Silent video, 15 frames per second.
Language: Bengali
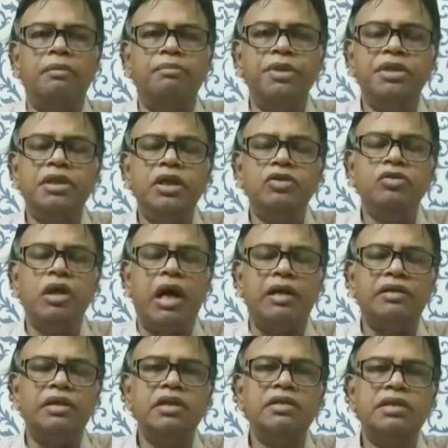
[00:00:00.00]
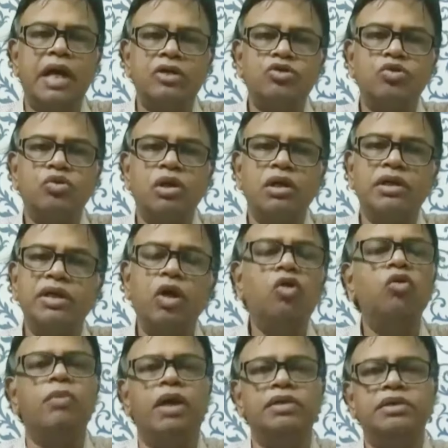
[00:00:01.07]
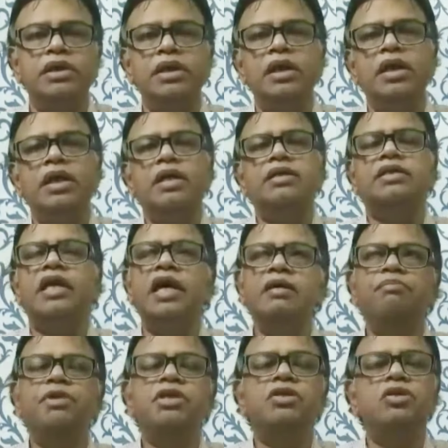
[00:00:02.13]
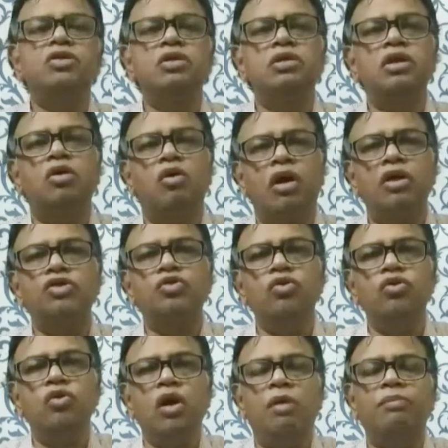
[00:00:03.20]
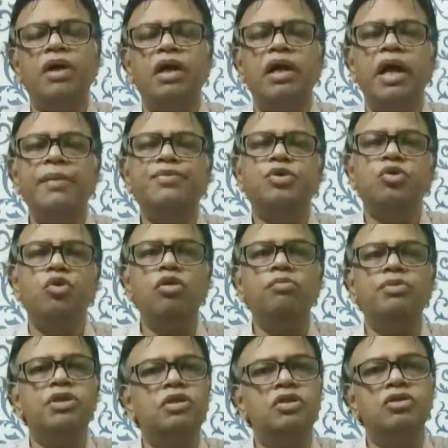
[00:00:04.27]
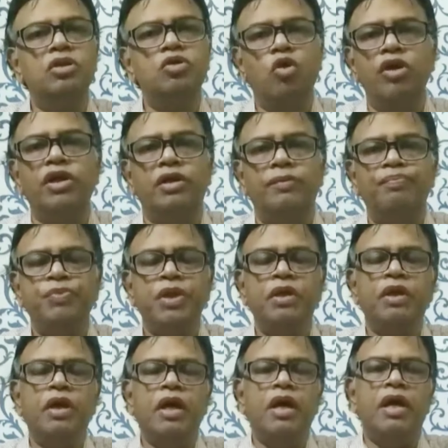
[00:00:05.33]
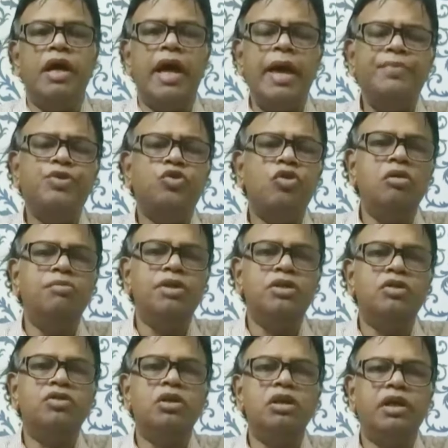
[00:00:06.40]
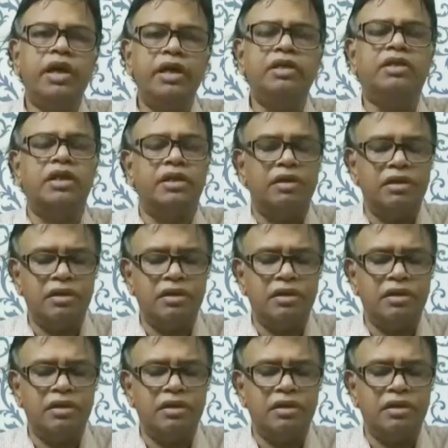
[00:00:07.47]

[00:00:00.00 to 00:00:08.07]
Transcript: বিশ্লেষণ আর্থিক স্বাস্থ্যটা কীরকম আছে সেই বিশ্লেষণটা করার জন্য আমরা এফ স্কোর বিশ্লেষণ করি এফ স্কোর বিশ্লেষণের ক্ষেত্রে